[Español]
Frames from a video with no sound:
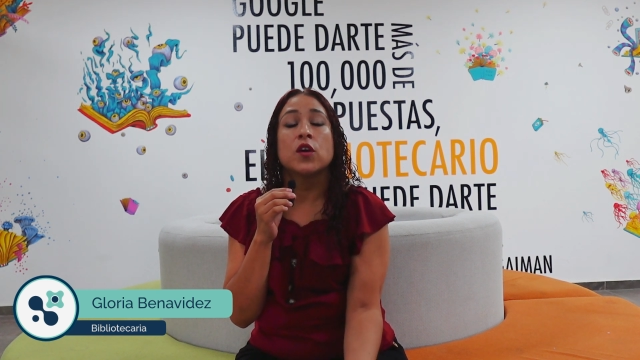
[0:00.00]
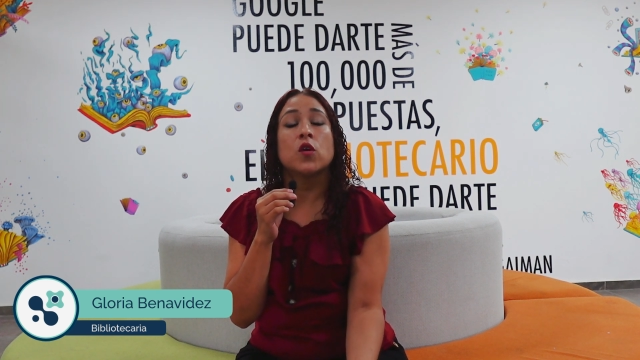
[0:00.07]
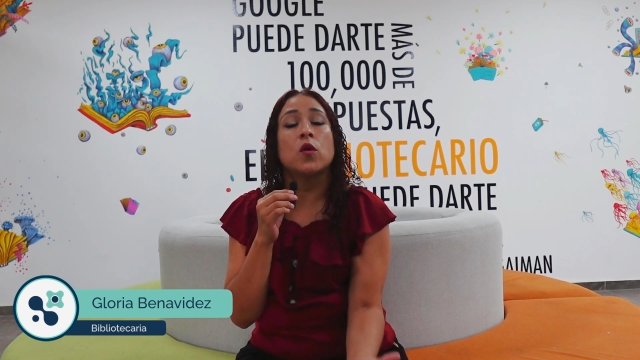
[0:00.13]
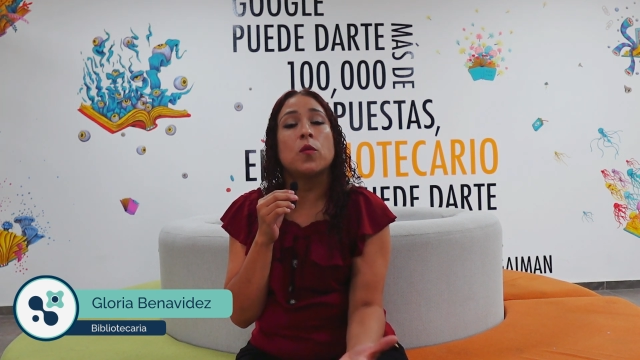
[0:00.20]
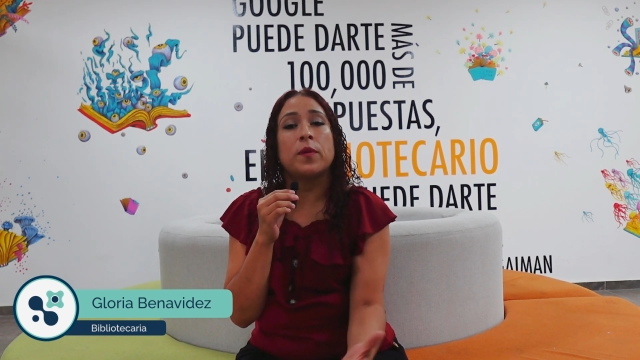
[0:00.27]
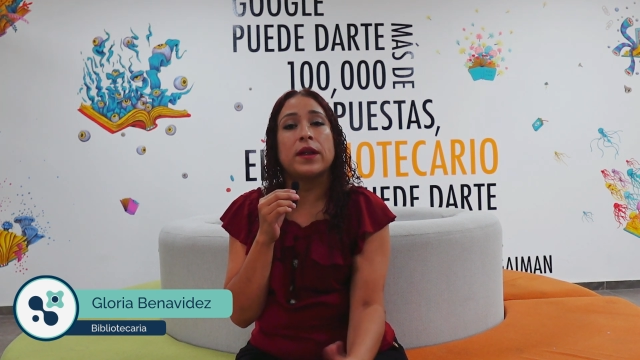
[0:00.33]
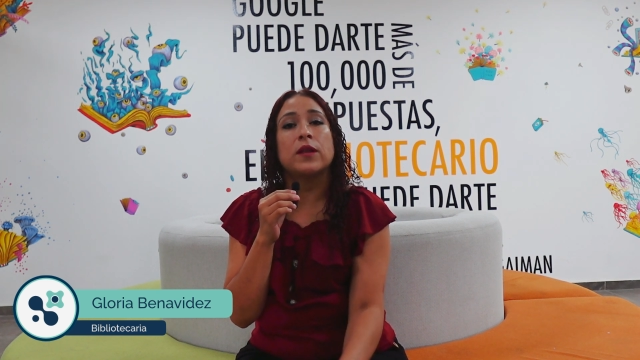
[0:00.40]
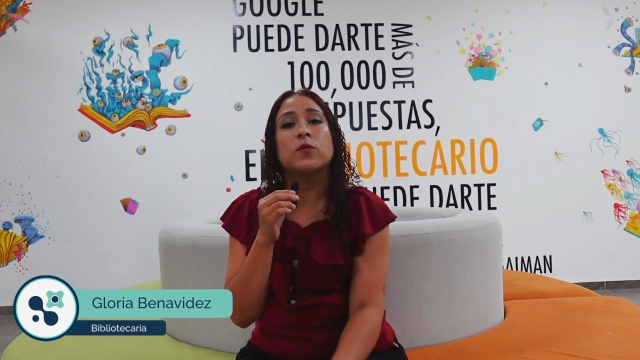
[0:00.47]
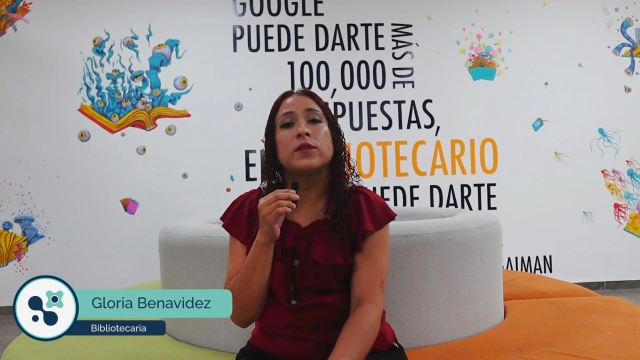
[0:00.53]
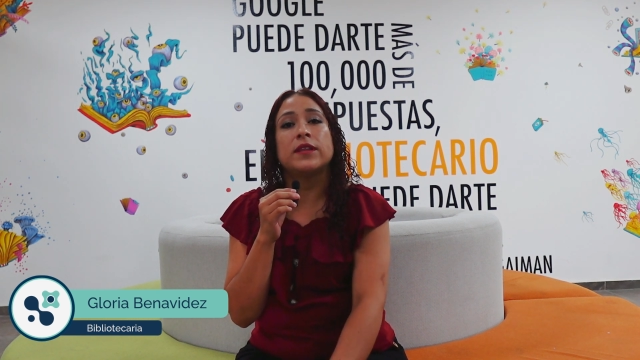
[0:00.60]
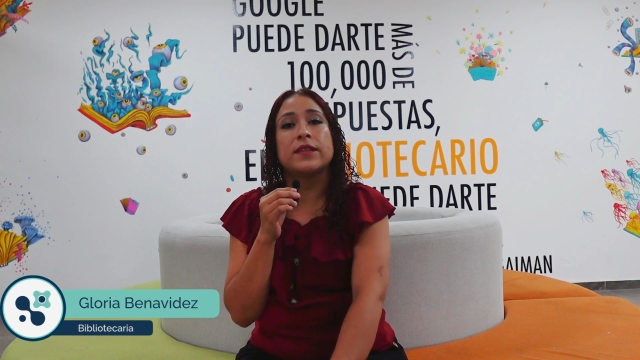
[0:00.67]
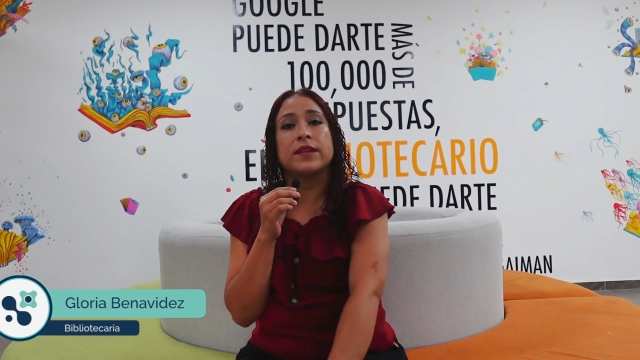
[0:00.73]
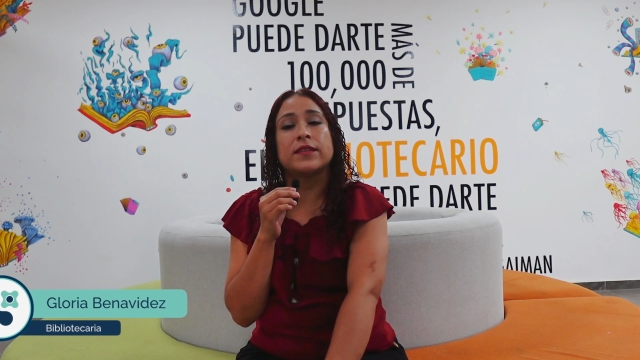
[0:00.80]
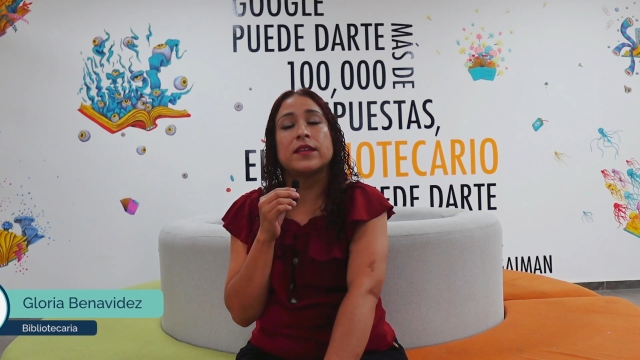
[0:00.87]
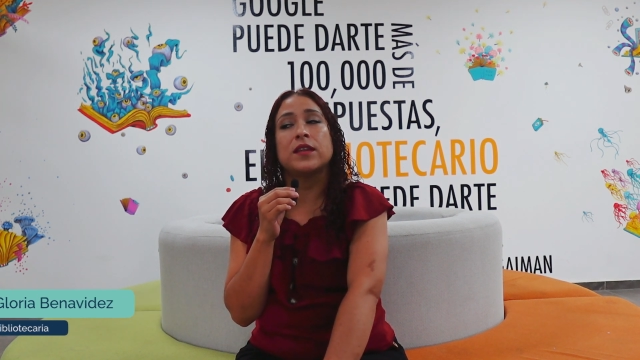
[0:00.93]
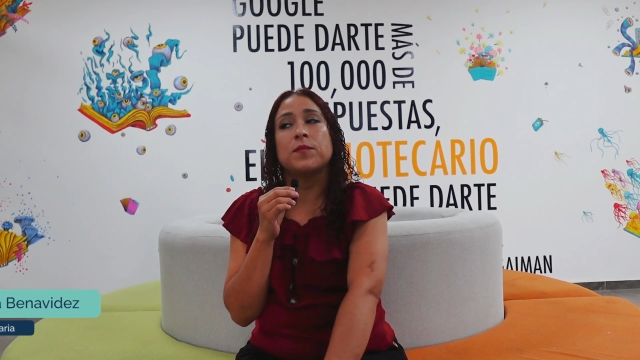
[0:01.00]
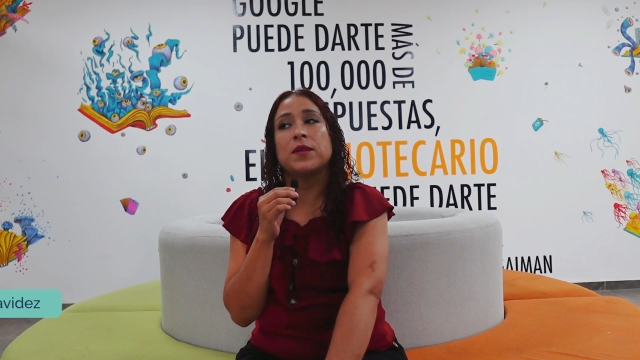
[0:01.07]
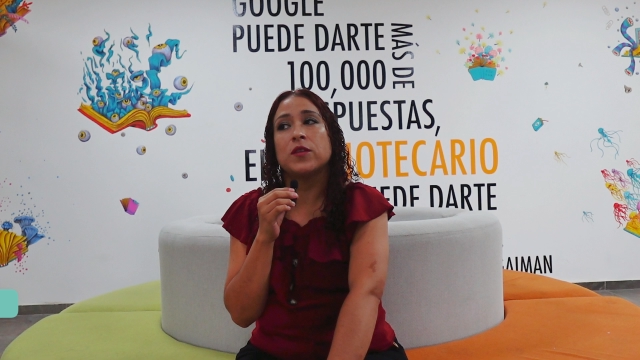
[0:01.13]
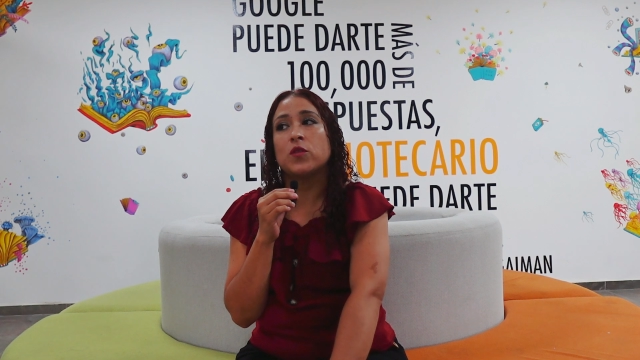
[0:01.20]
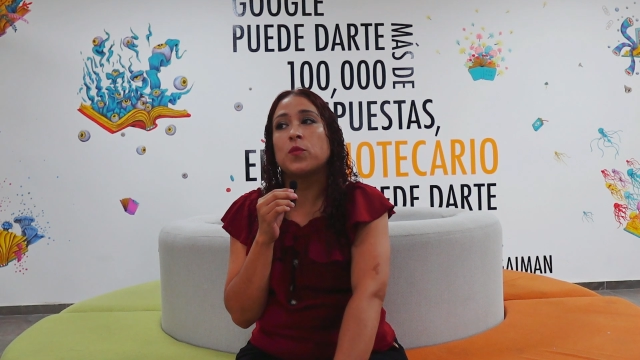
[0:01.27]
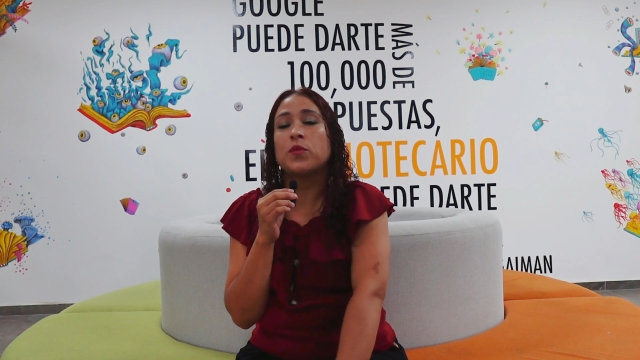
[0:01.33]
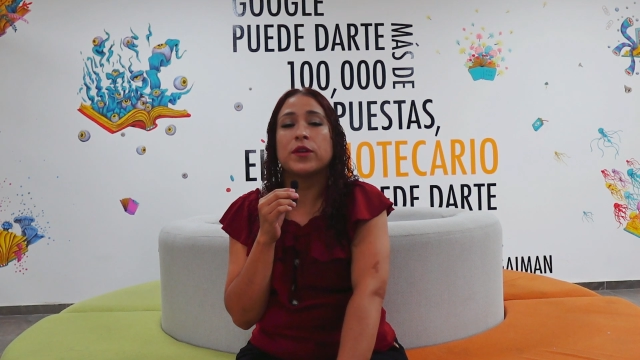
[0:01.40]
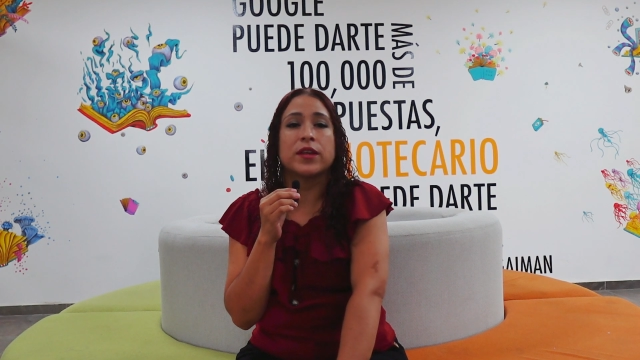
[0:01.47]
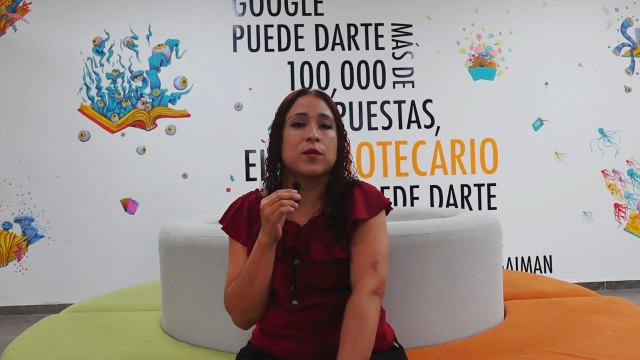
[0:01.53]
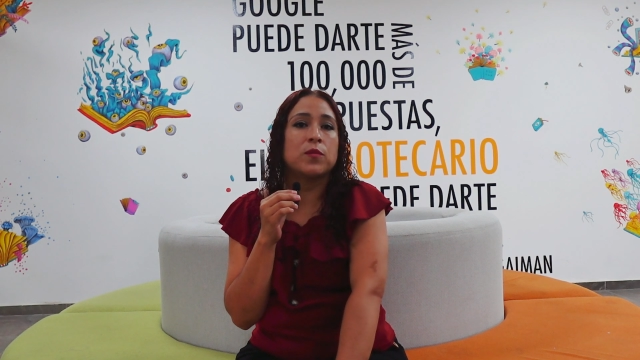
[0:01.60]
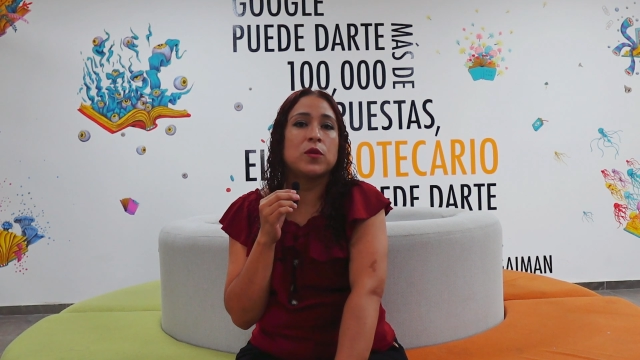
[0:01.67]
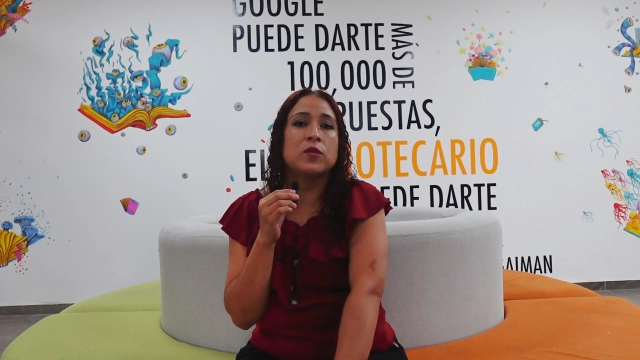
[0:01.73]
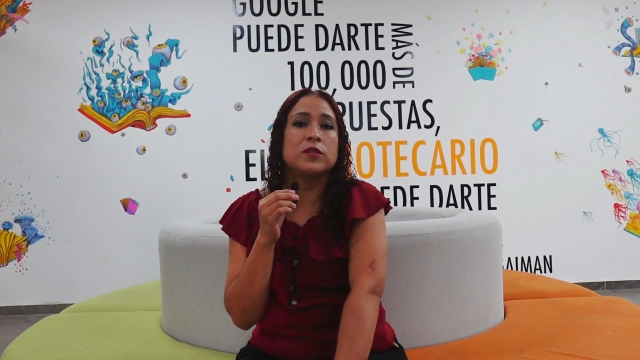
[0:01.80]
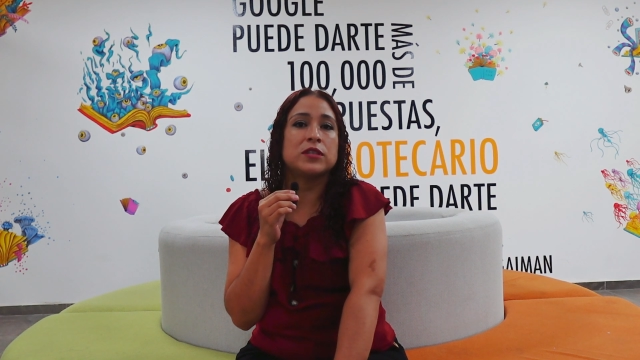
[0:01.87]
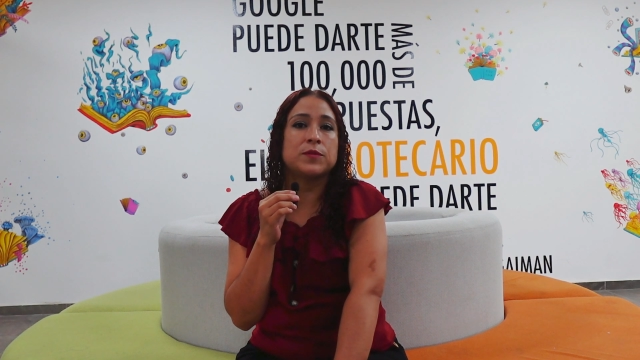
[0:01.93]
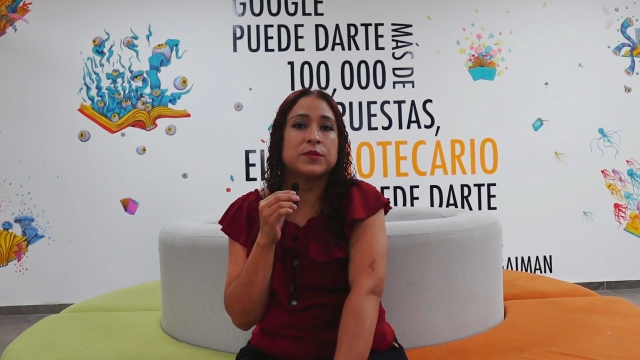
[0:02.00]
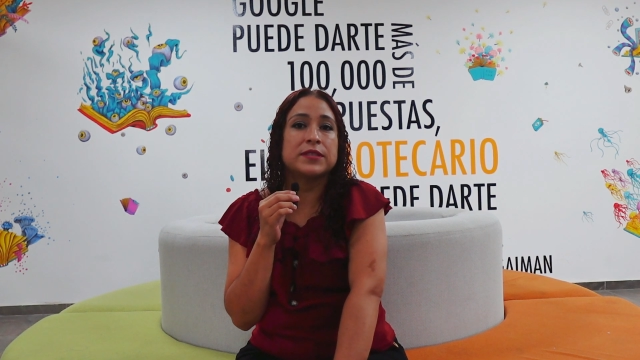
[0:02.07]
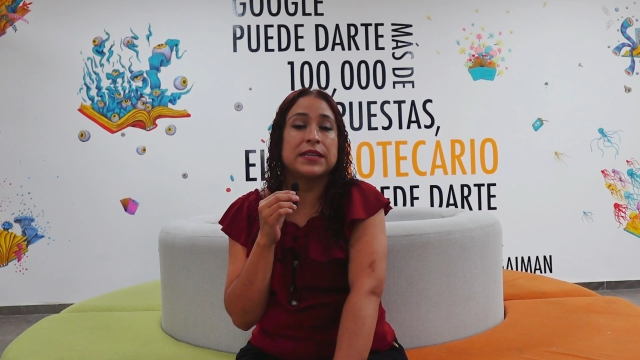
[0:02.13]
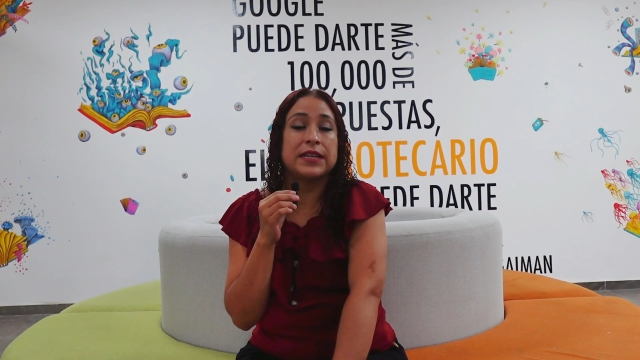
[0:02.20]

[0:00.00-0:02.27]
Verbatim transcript: como para algún entretenimiento, por ejemplo, los libros de